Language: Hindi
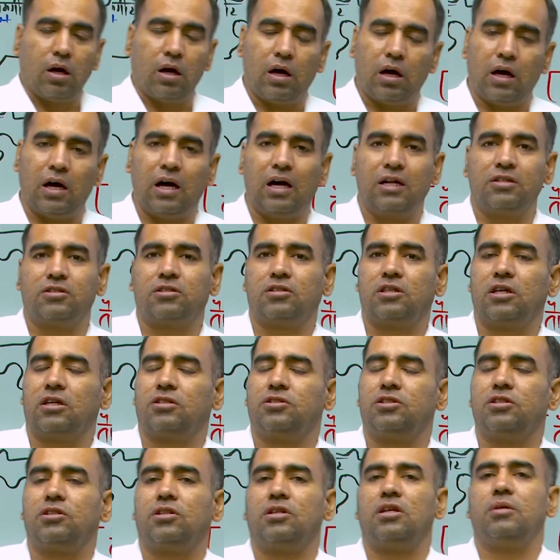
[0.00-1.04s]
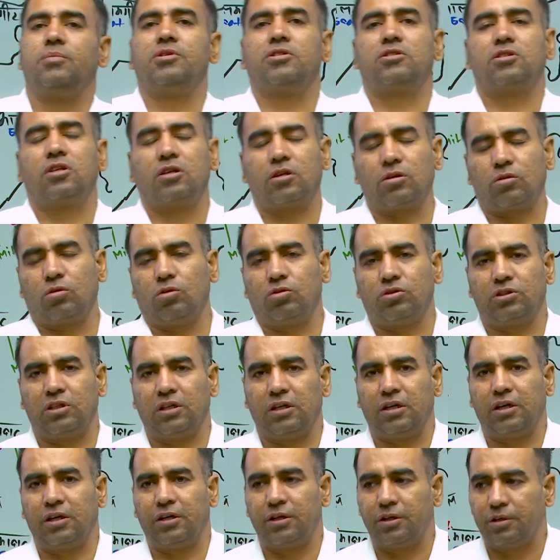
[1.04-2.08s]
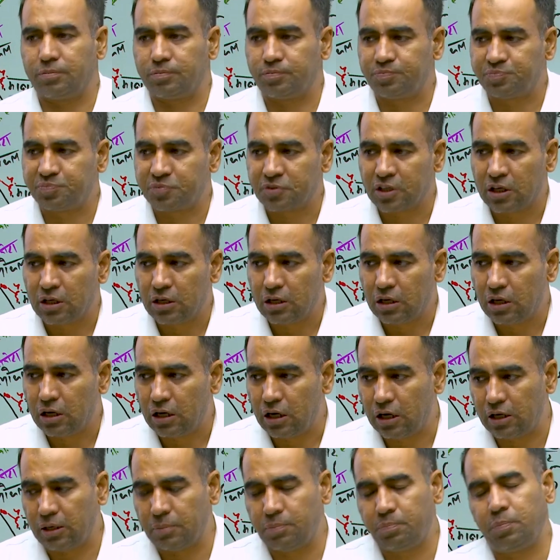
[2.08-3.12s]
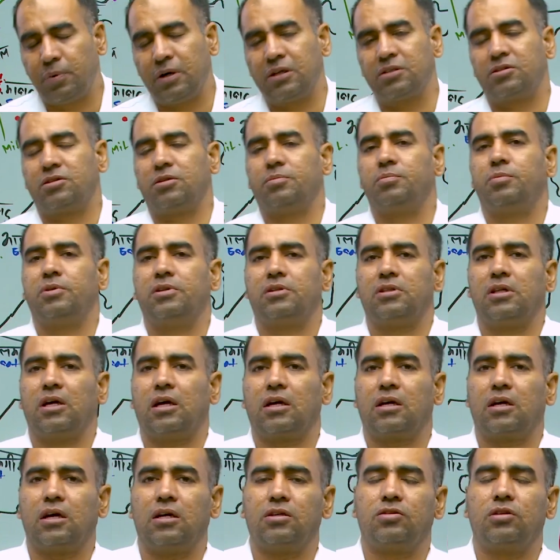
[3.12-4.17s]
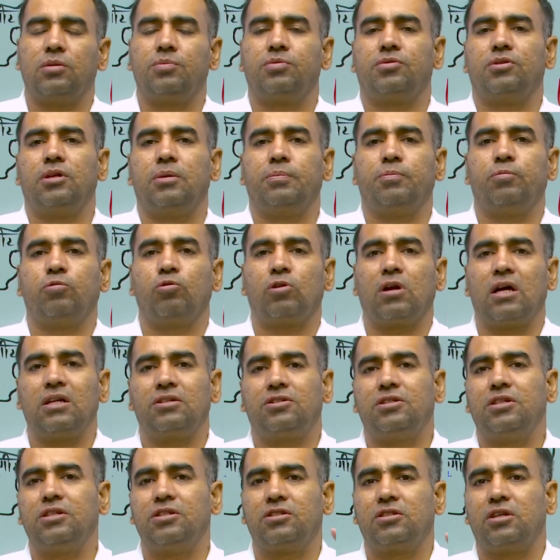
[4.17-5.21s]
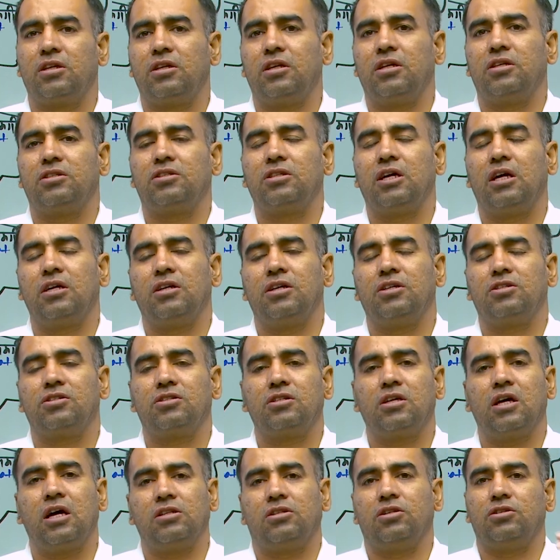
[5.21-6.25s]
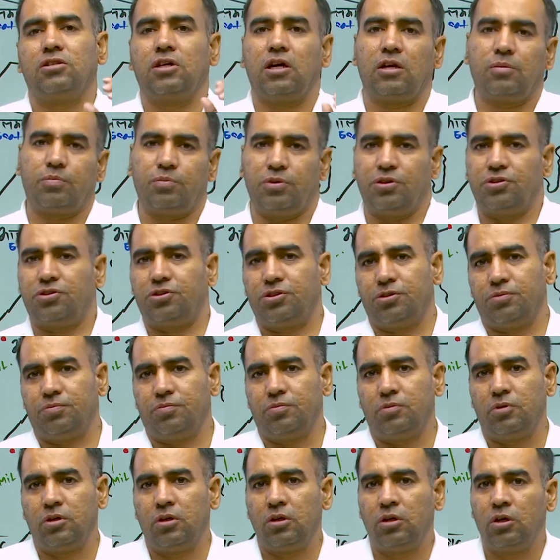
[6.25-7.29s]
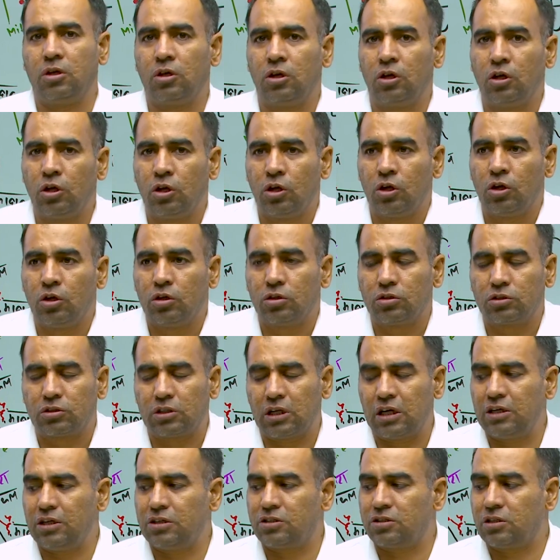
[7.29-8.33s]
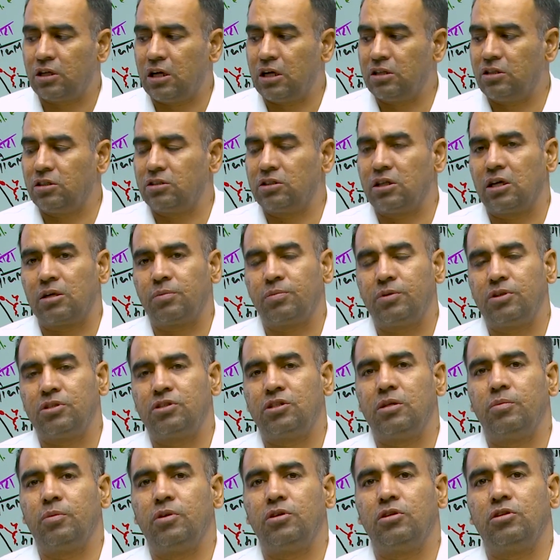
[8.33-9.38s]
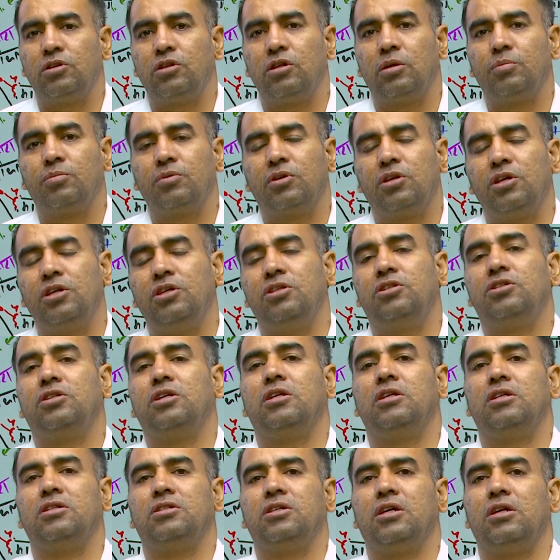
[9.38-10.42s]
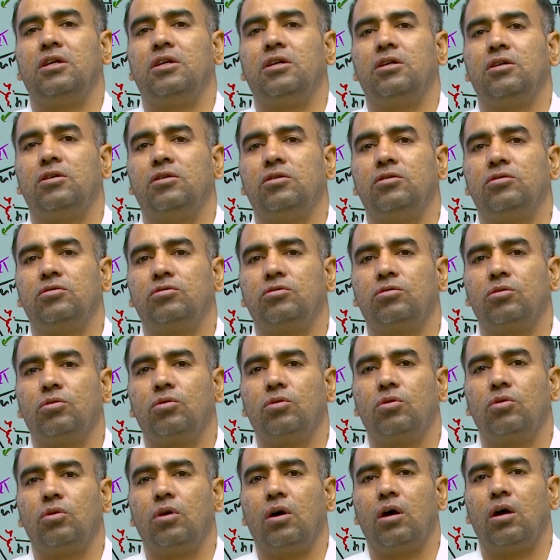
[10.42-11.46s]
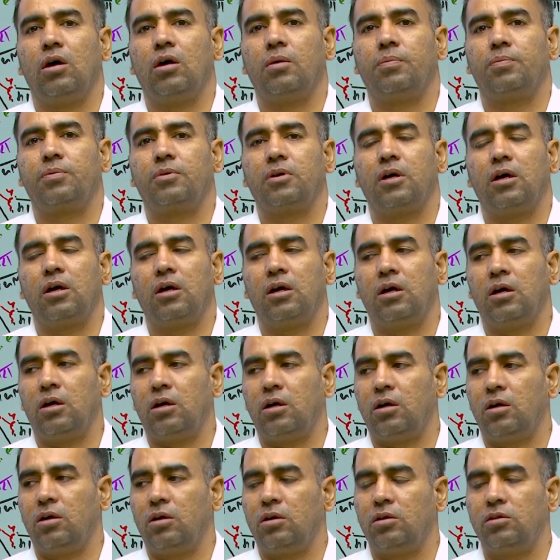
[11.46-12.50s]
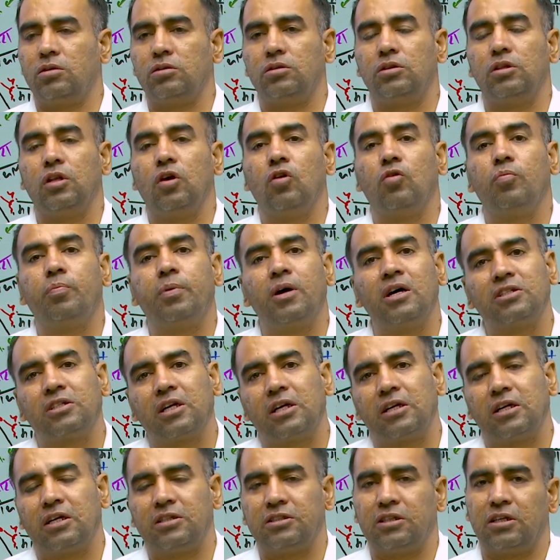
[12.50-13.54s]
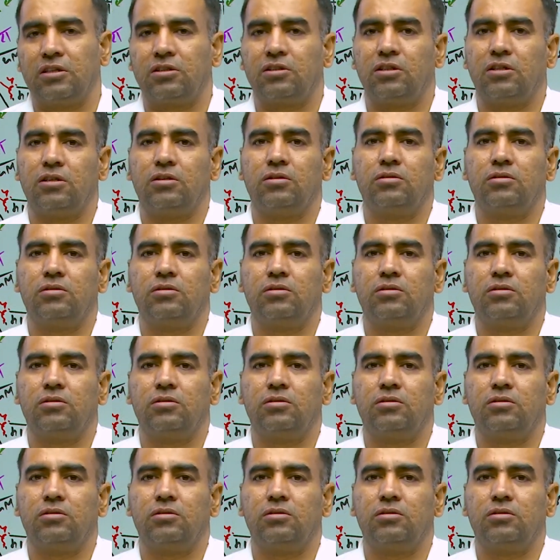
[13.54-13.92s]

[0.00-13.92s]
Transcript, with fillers: आज तक जितने भी स्थल खोजे गए हैं हड़प्पा सभ्यता का सबसे प्राचीन स्थल है साढ़े सात हजार बीसी साढ़े सात हजार बीसी में यदि हम खींच के ले जाएं तो आपका नवपाषाण आ जाता है